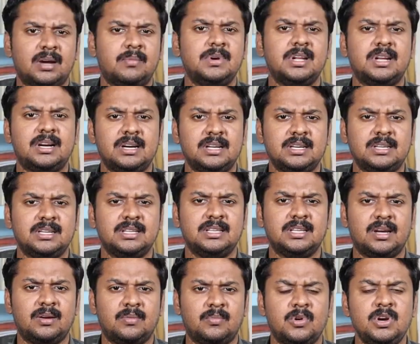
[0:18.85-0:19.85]
தமிழர்களுக்கு
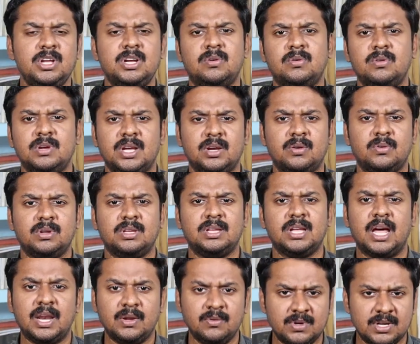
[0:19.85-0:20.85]
இந்த மொழிக் கொள்கை
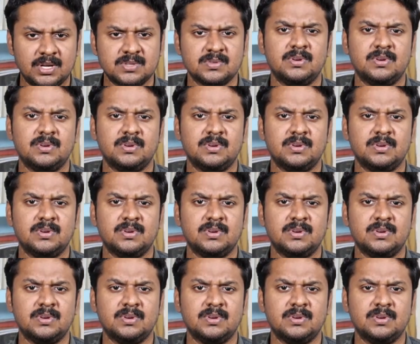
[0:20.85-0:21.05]
குறித்து அறிவுரை